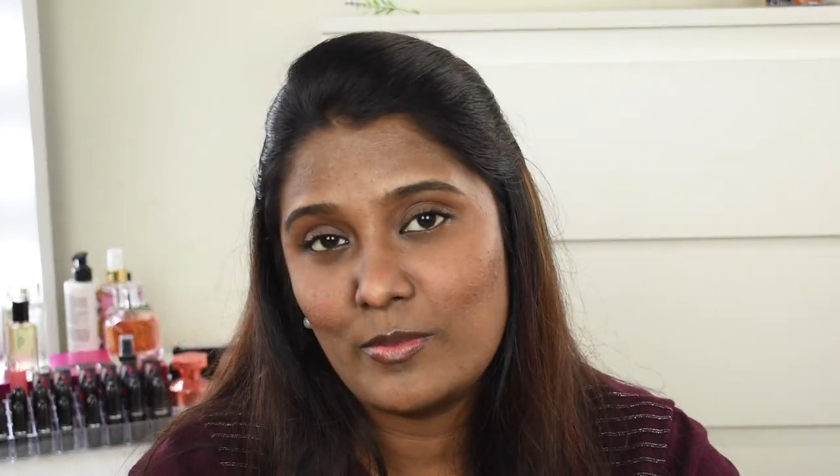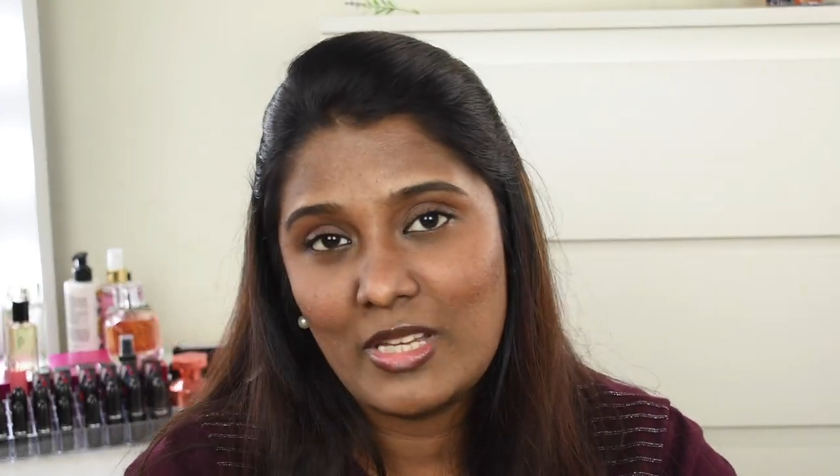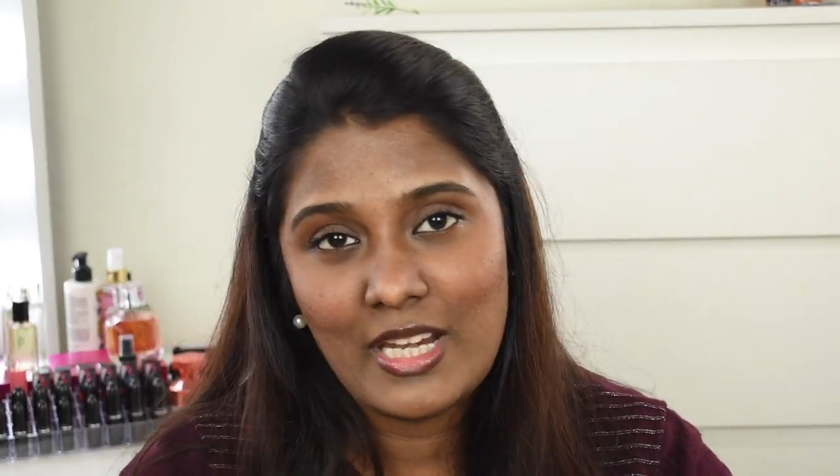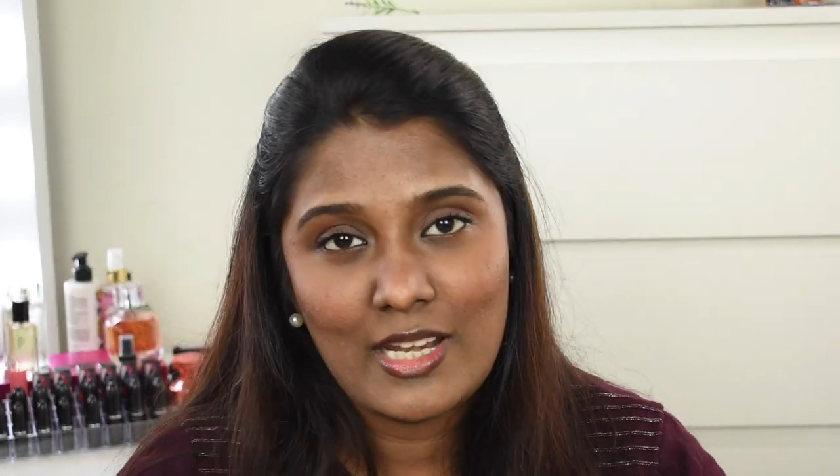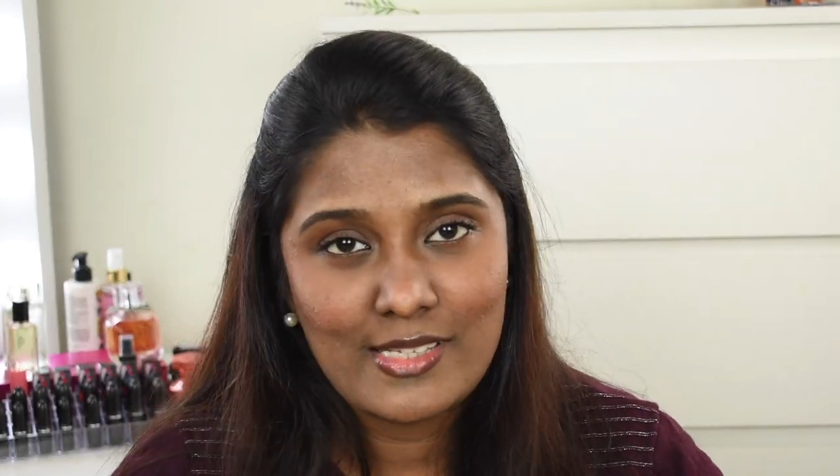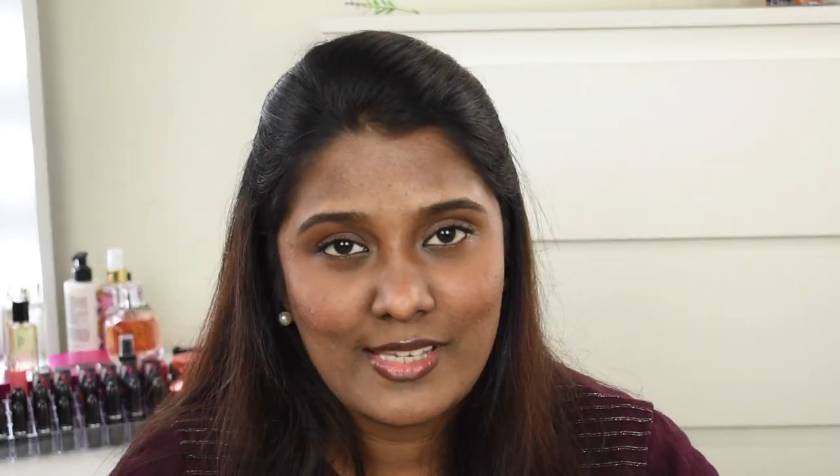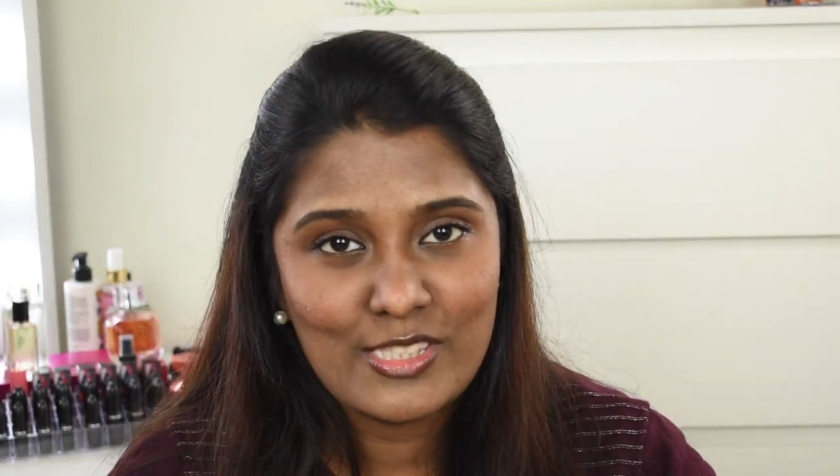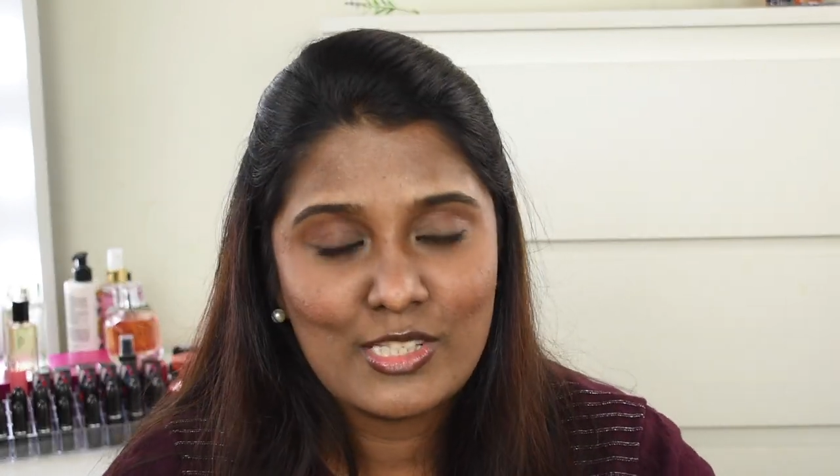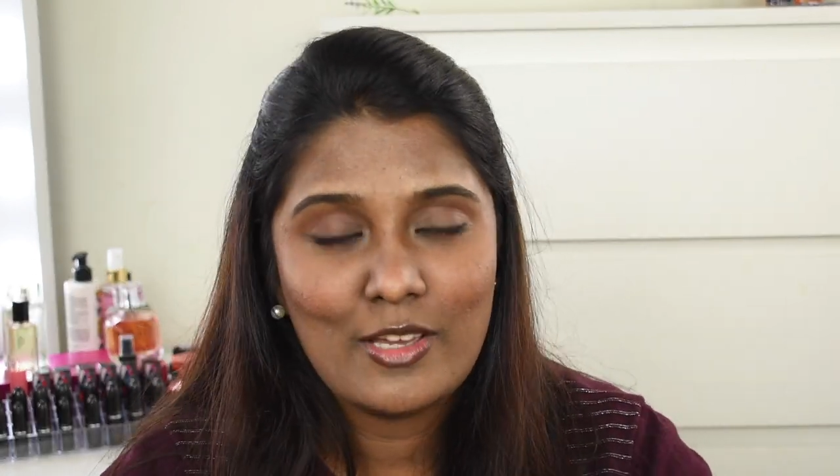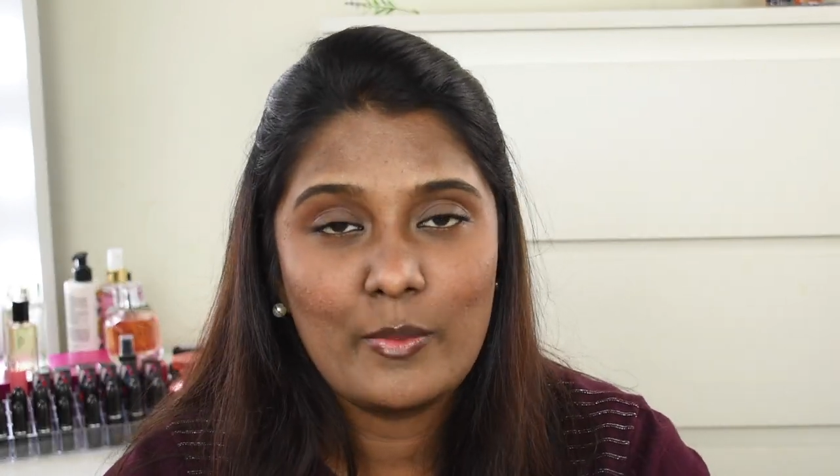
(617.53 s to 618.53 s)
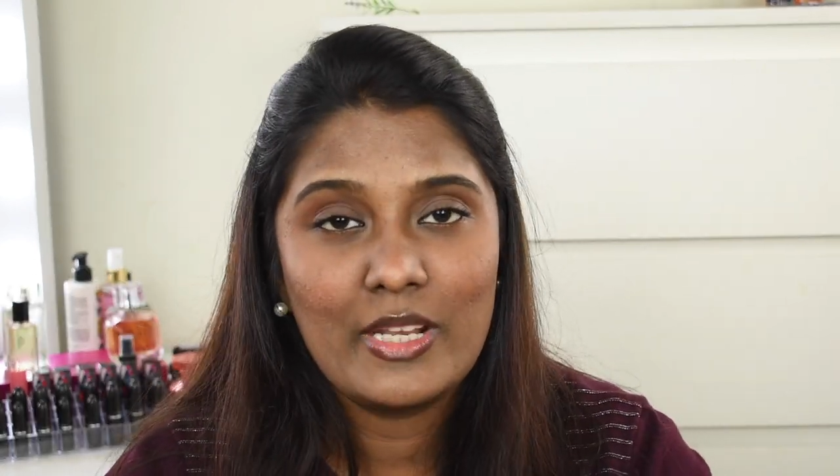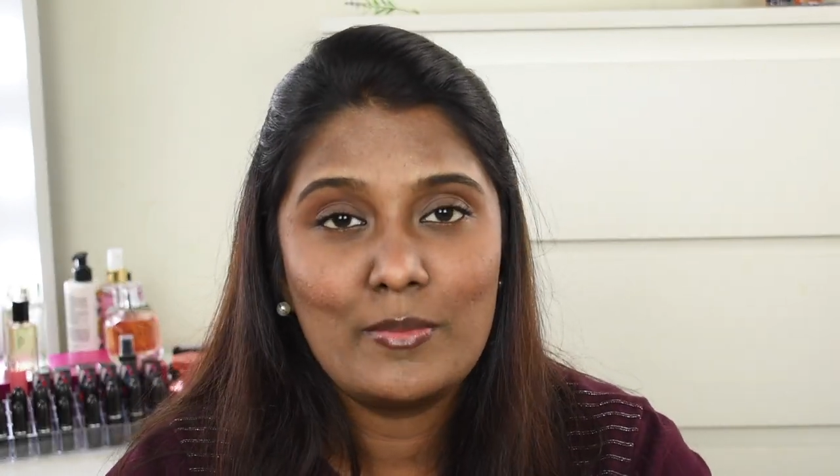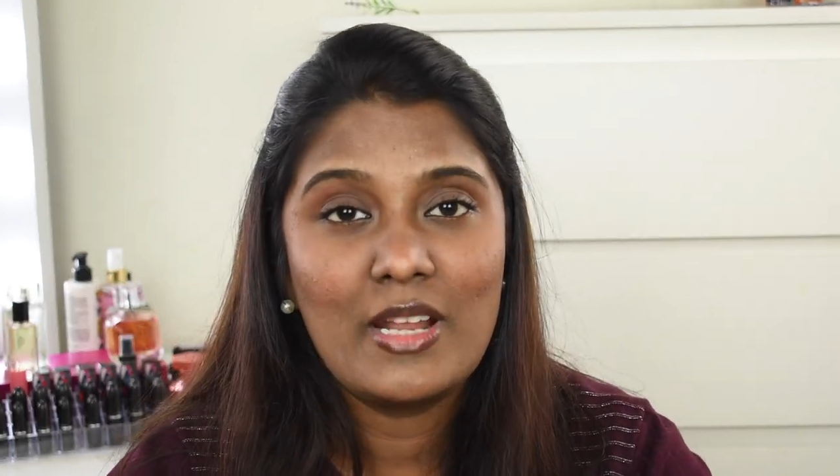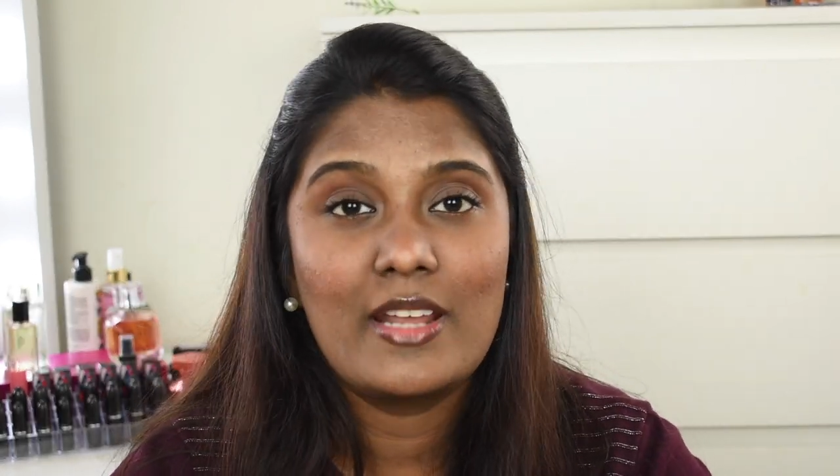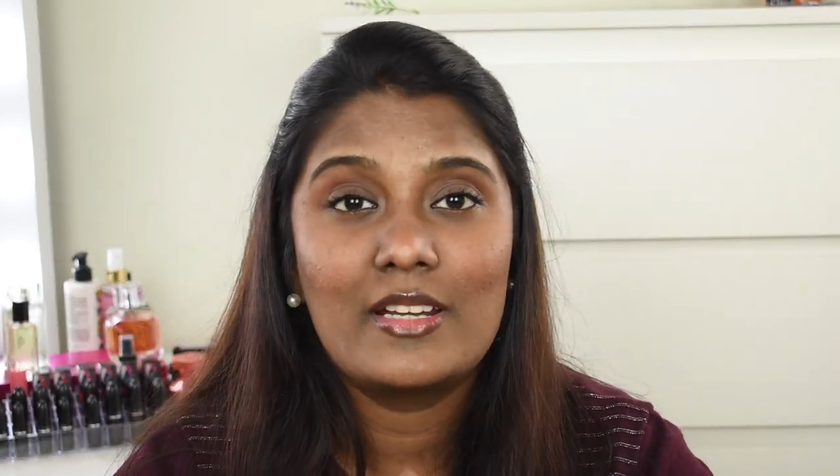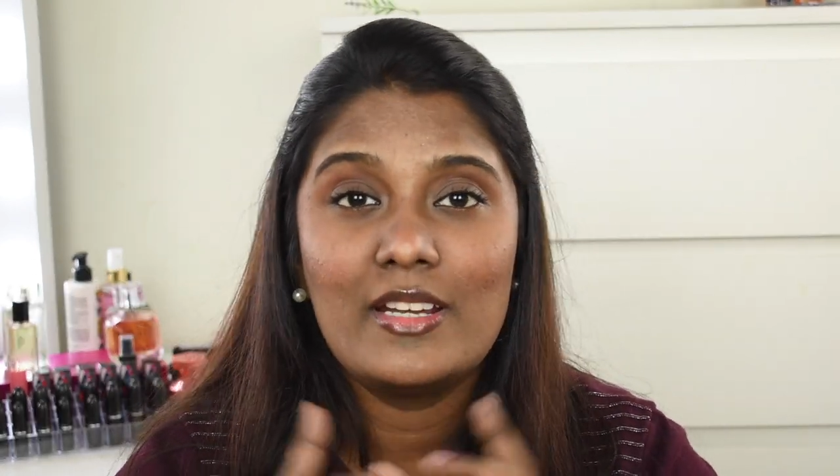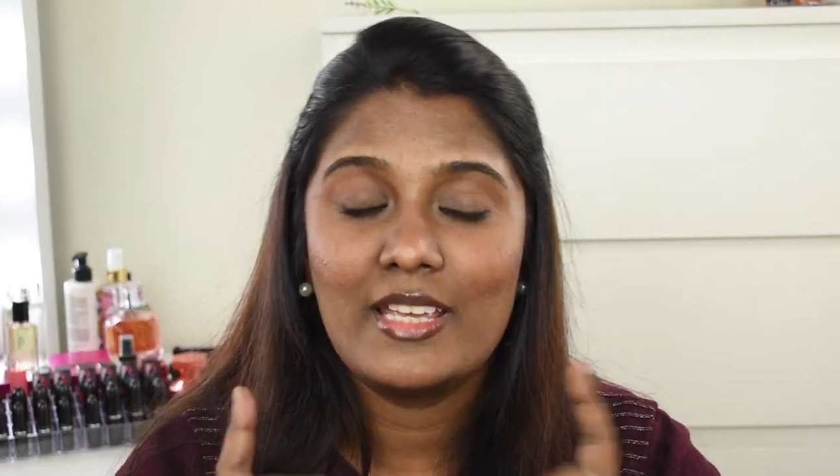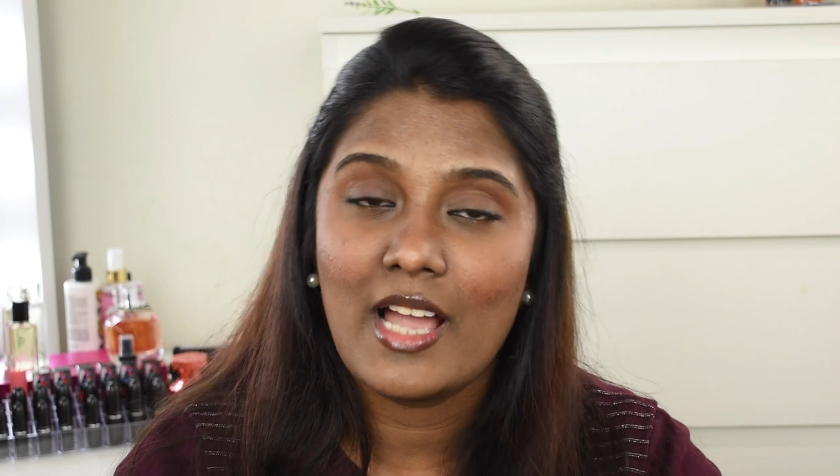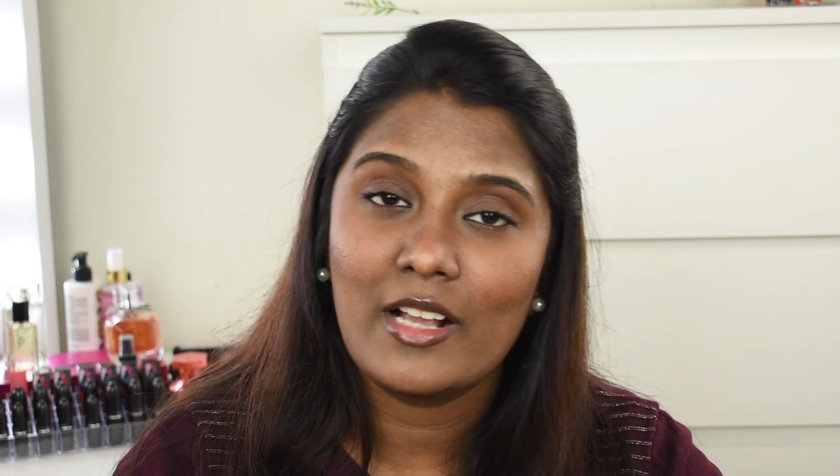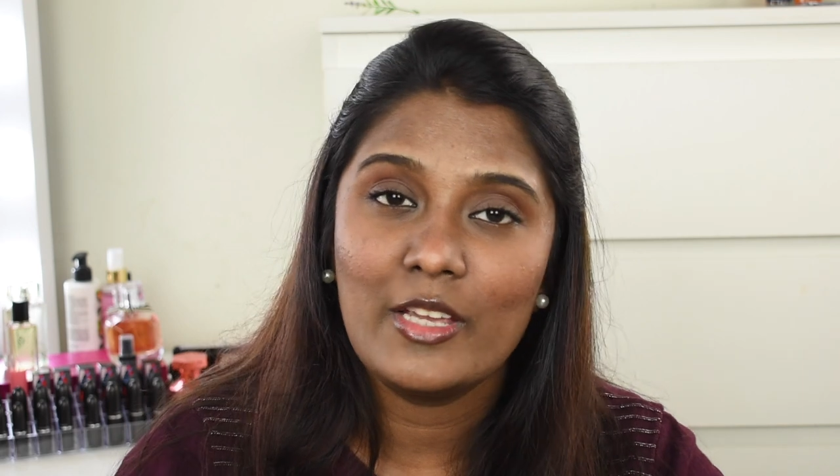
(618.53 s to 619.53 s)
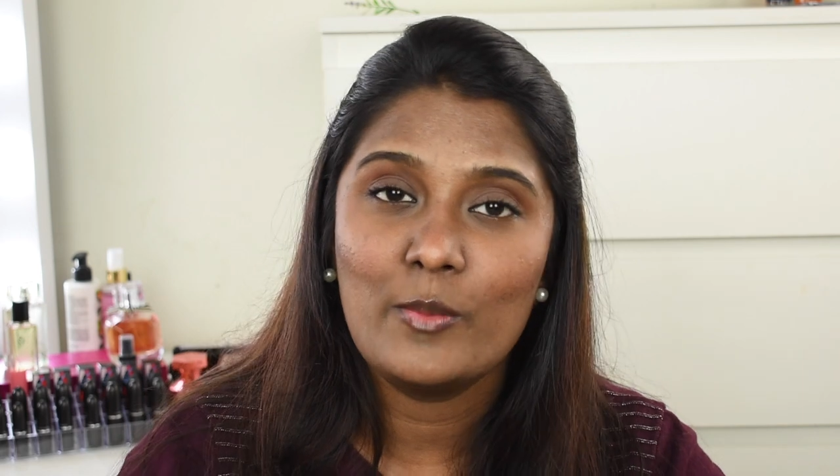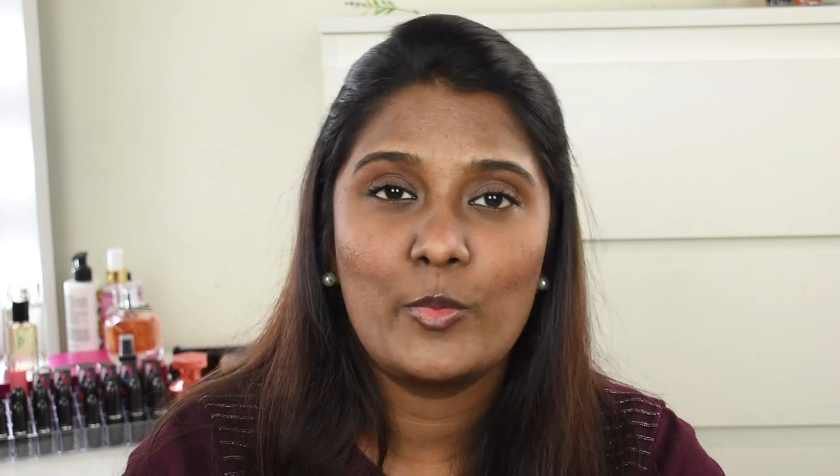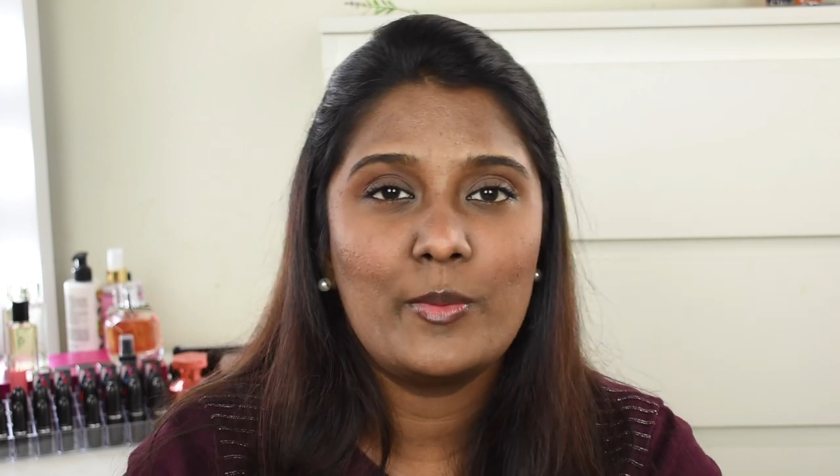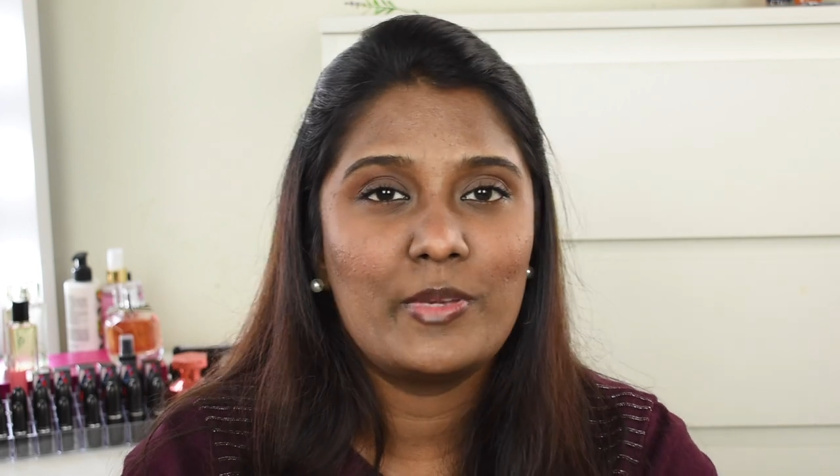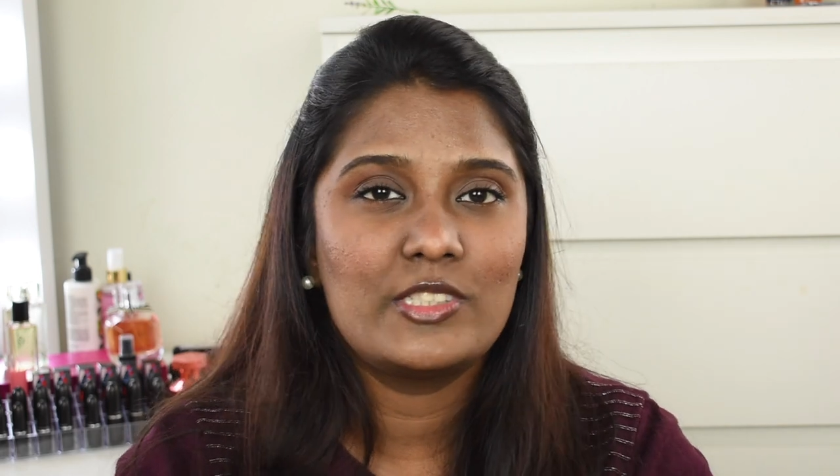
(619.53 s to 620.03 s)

இந்த மாதிரி எல்லா சைட்ஸ்லயும் அவைலபிளாக இருக்கு நீங்கள் அங்கேயும் போய்